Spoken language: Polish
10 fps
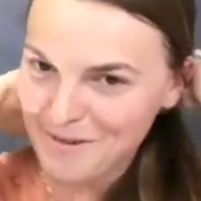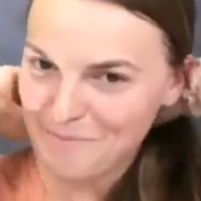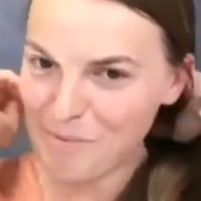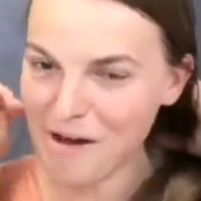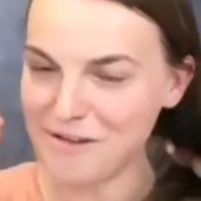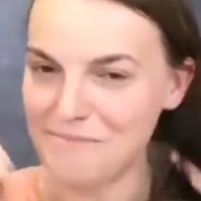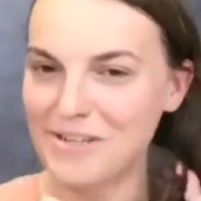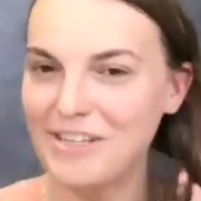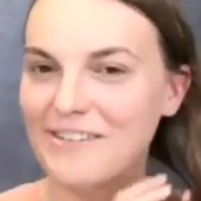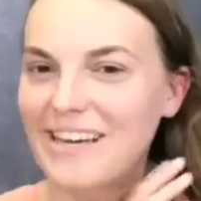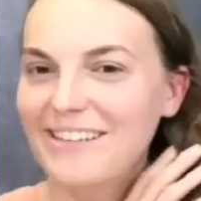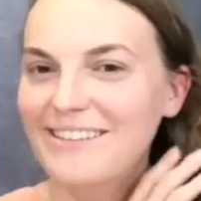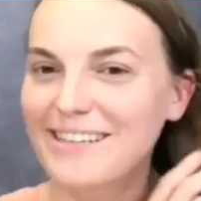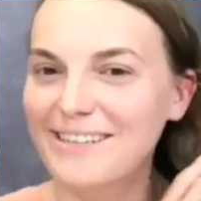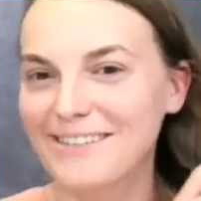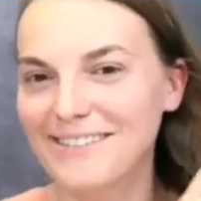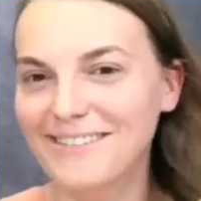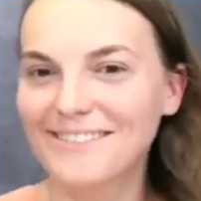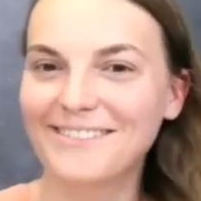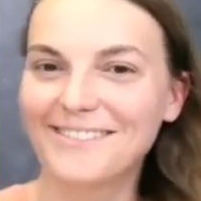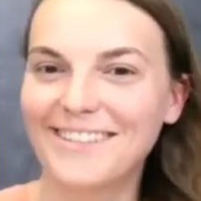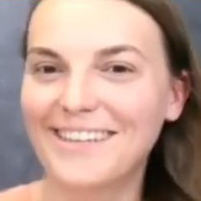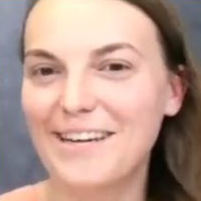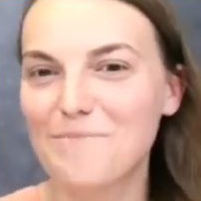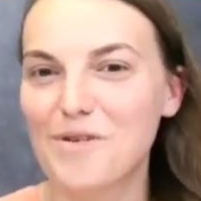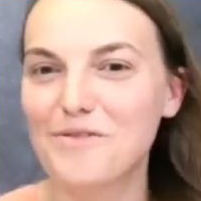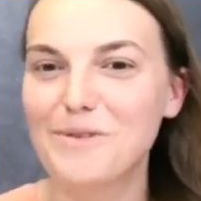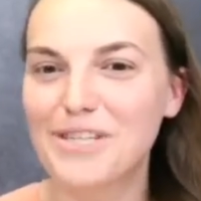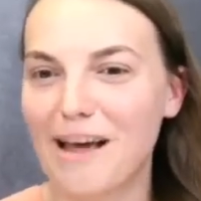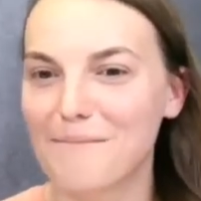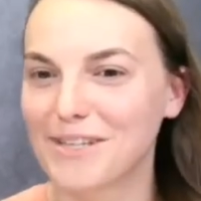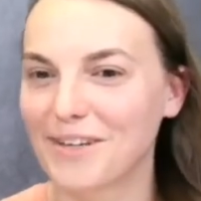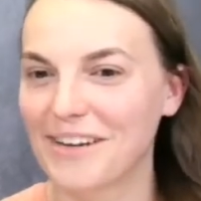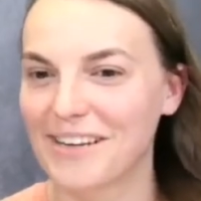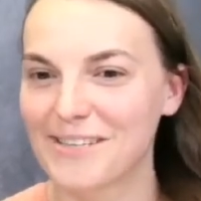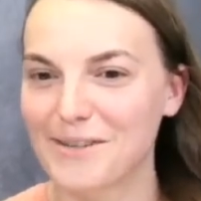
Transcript: Pobawimy się, tak, tak y, powymyślamy trochę. Co?